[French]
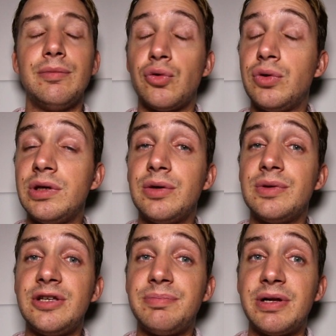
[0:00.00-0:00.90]
Pour ceux qui
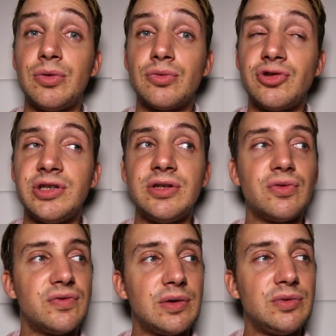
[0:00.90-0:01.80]
connaissent pas de Chongqing, je
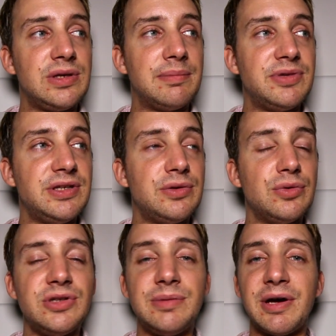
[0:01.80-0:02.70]
vous ferai aussi un petit,
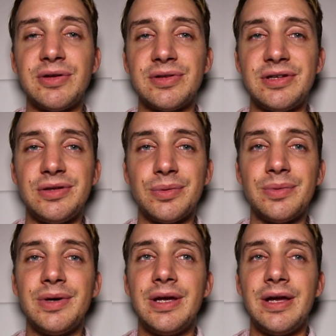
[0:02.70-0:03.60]
une petite
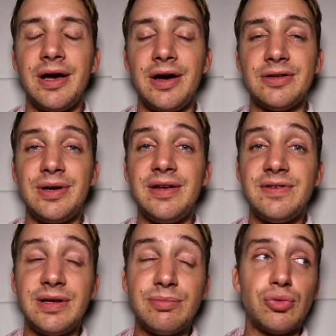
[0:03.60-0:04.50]
présentation euh, de la
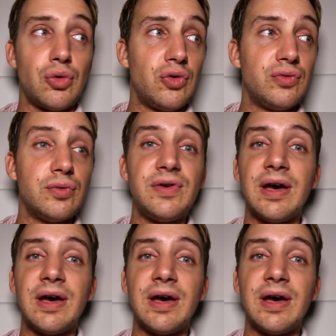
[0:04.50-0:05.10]
ville pour euh, vous